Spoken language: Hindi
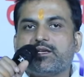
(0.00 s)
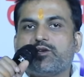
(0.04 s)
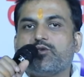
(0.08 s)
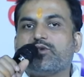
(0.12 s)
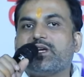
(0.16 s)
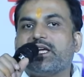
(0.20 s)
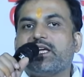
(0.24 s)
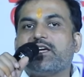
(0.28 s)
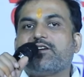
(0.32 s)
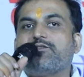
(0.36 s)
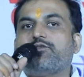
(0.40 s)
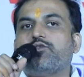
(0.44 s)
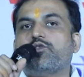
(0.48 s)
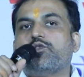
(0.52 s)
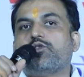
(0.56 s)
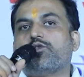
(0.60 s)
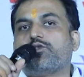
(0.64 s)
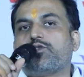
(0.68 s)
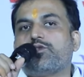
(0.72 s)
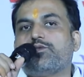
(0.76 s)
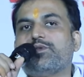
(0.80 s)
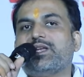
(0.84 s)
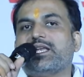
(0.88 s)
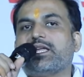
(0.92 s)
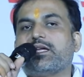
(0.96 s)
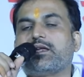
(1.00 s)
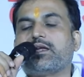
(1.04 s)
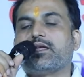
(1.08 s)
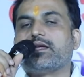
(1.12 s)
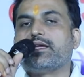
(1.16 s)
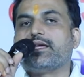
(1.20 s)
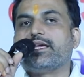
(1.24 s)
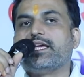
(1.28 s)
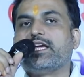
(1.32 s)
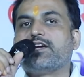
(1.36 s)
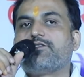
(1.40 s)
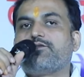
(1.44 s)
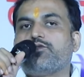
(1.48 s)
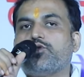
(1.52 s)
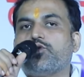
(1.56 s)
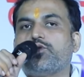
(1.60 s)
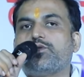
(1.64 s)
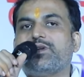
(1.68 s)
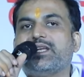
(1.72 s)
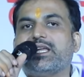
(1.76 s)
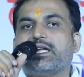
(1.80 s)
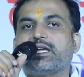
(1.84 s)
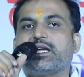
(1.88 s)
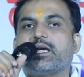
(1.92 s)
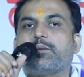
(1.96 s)
क्योंकि एक फोर व्हीलर एक
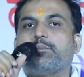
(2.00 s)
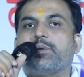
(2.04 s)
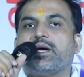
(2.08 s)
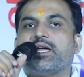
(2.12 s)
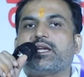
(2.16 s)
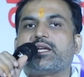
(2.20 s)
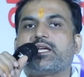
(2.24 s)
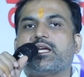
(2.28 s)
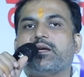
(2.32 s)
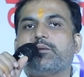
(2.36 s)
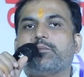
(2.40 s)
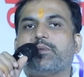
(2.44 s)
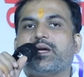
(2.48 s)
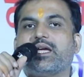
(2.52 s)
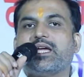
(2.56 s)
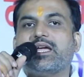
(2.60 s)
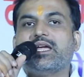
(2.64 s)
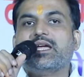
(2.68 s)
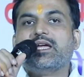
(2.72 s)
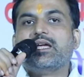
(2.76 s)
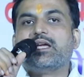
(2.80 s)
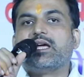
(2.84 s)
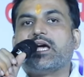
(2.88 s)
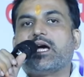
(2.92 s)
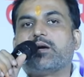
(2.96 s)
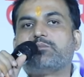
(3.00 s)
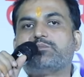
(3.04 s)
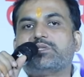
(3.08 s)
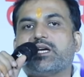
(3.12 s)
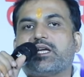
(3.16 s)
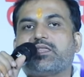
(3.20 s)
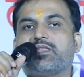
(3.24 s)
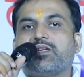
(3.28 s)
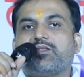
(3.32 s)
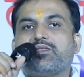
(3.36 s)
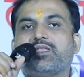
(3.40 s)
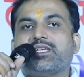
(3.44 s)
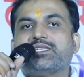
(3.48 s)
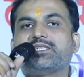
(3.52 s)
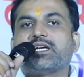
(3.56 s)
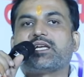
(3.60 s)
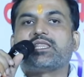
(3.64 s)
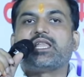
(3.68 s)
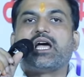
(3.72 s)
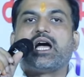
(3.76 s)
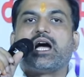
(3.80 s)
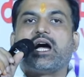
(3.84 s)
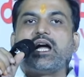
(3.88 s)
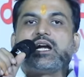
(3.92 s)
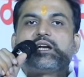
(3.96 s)
फोर व्हीलर के पार्किंग में आप ज़्यादा से
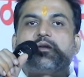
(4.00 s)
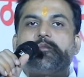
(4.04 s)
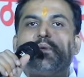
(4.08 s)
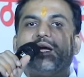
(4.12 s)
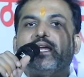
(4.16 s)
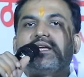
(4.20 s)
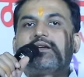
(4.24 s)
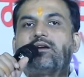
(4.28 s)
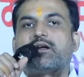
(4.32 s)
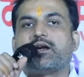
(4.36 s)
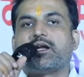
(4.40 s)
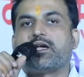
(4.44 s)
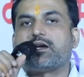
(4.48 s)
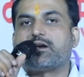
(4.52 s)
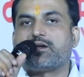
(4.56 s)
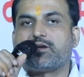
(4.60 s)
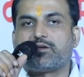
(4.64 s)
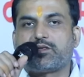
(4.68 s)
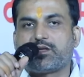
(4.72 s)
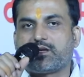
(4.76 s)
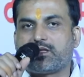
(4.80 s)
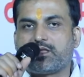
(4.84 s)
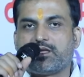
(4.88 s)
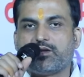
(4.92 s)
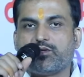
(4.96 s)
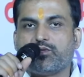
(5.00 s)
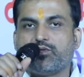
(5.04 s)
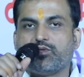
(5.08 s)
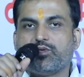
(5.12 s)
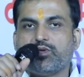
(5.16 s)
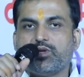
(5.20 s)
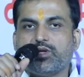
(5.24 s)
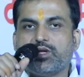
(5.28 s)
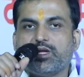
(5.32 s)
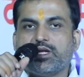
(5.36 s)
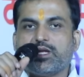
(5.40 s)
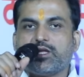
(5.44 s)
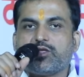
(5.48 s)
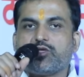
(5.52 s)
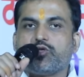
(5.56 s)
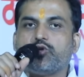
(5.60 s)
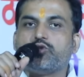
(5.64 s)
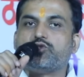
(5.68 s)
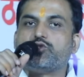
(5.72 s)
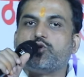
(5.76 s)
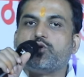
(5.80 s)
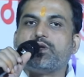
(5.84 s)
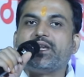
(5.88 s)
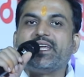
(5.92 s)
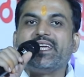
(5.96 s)
ज़्यादा आठ बाइक खड़ा कर सकते हो
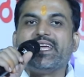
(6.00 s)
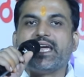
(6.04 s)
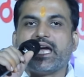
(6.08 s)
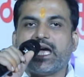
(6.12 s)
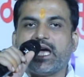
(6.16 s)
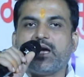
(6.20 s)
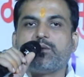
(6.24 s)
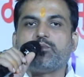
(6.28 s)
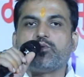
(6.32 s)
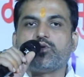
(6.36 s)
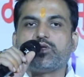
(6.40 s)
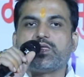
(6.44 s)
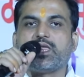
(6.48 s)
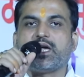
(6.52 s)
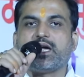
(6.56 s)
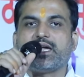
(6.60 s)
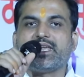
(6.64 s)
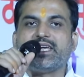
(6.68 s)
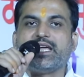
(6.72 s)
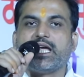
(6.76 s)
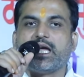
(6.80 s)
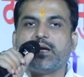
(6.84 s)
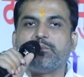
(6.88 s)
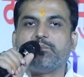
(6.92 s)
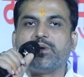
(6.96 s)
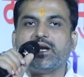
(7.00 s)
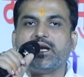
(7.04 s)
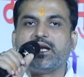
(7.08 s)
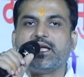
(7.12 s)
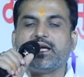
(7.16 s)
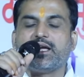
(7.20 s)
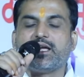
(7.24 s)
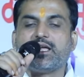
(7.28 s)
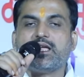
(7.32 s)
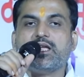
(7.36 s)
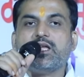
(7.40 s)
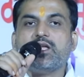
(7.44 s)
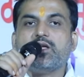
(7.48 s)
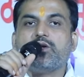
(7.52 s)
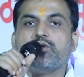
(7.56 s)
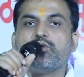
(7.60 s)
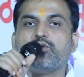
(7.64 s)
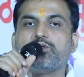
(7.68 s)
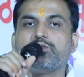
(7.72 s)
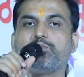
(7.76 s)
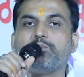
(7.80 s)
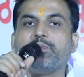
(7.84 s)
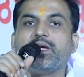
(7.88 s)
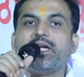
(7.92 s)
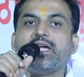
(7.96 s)
तो जो रिहैब होता है रिहैब बिल्डिंग
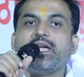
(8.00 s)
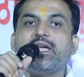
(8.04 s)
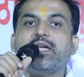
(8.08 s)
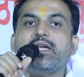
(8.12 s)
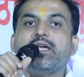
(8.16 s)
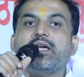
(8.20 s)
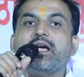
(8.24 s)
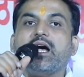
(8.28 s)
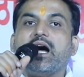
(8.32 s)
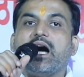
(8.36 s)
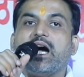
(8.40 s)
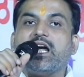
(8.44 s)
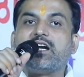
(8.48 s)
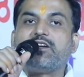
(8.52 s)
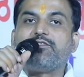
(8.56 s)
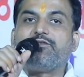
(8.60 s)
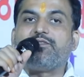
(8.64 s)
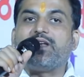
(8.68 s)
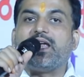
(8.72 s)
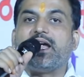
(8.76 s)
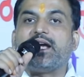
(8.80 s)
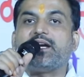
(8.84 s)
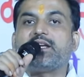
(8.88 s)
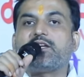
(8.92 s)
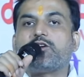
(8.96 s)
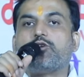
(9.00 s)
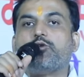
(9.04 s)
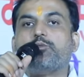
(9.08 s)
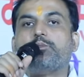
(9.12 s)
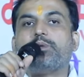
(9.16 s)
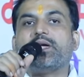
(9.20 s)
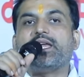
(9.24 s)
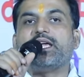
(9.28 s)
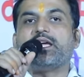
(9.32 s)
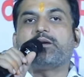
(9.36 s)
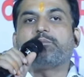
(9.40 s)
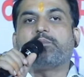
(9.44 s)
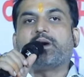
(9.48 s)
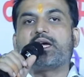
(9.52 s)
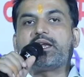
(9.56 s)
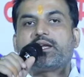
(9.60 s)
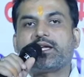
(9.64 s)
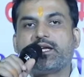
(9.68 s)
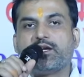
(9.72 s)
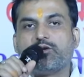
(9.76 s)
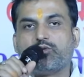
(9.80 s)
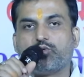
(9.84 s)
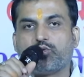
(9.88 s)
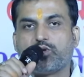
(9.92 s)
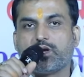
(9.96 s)
उसमें आठ फ्लैट के ऊपर एक
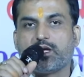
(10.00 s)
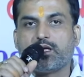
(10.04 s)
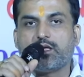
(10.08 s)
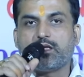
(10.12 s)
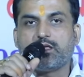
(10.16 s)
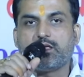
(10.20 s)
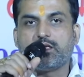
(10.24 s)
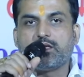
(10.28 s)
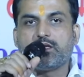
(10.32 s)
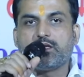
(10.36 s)
पार्किंग होगा